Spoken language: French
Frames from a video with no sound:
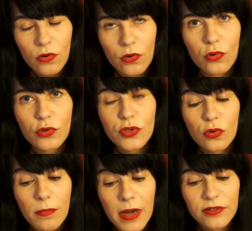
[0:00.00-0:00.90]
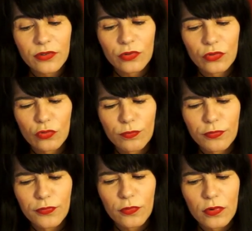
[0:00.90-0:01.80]
L'eau saumâtre que nous
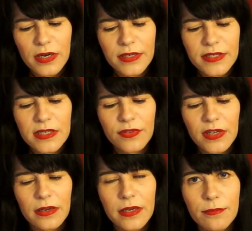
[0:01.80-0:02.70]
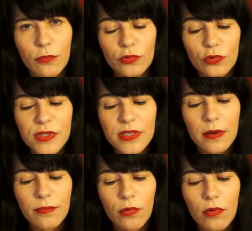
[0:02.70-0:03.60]
buvons glisse avec un limon
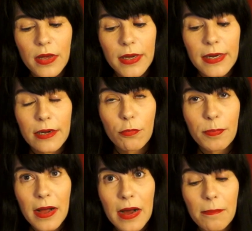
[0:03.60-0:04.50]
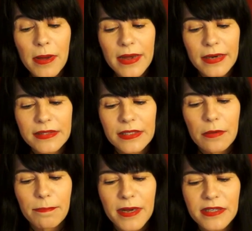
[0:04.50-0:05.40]
nauséabond, et le pain amer
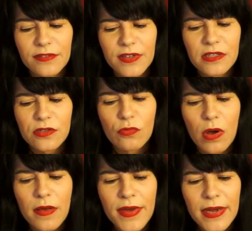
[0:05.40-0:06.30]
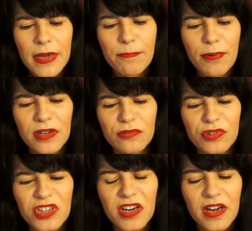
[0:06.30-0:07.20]
qu'il pèse avec soin est plein de
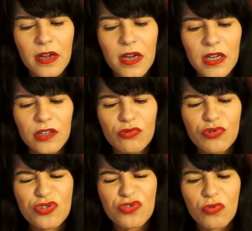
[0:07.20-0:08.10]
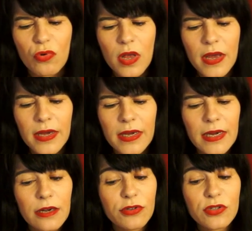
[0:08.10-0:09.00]
craie et de chaud,
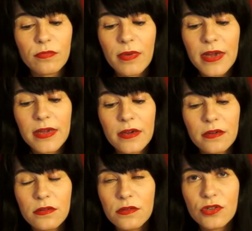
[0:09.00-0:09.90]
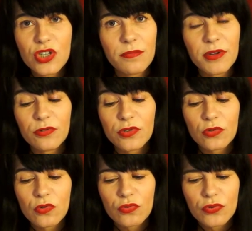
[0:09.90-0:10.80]
et le sommeil jamais ne
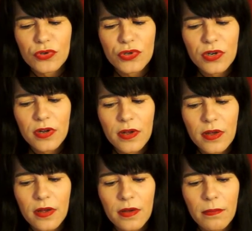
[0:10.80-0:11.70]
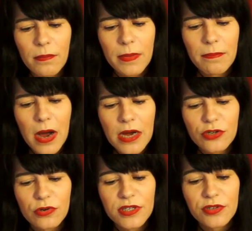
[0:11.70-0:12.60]
se couche, mais
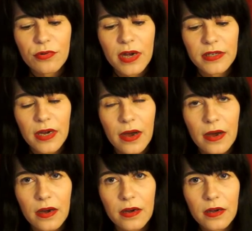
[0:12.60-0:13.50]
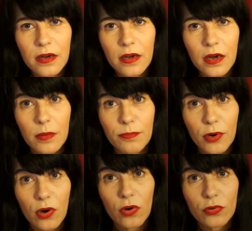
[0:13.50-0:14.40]
marche les yeux hagards,
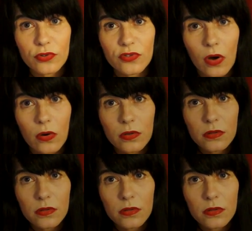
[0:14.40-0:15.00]
implorant le temps.